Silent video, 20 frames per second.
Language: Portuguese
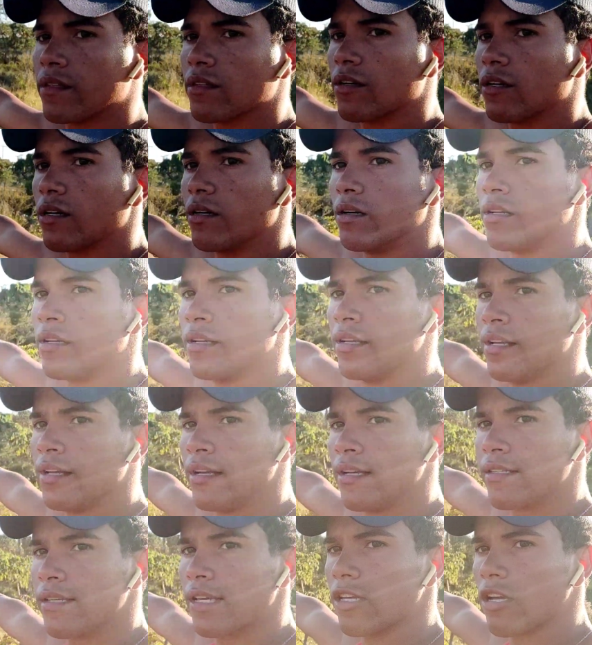Ó.
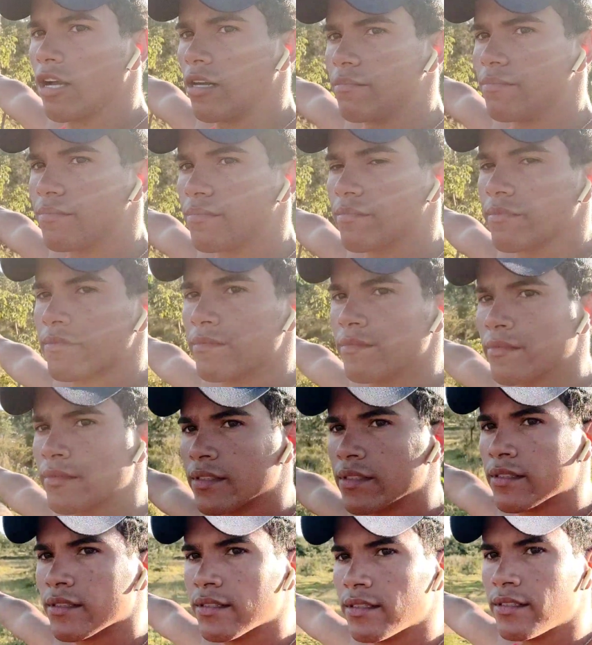Isso aqui, ó.
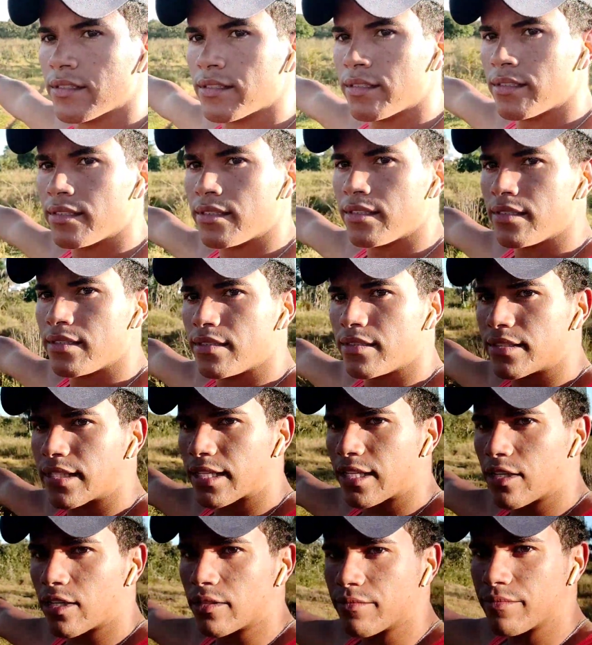Isso
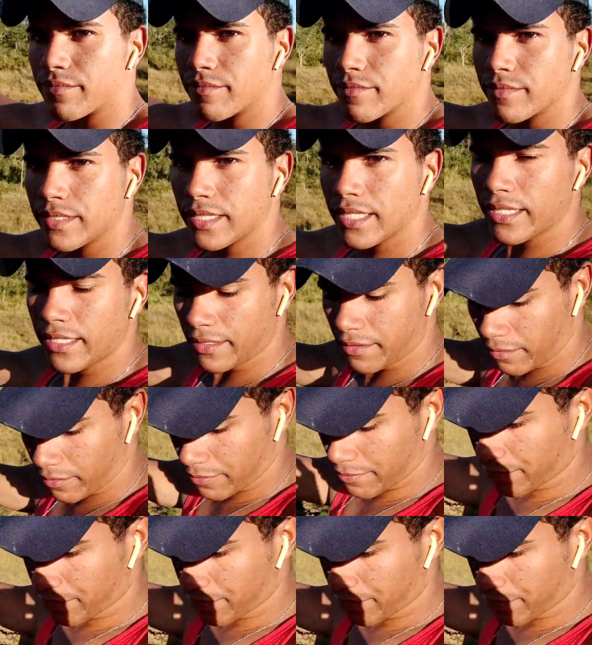aqui, ó. Isso aqui.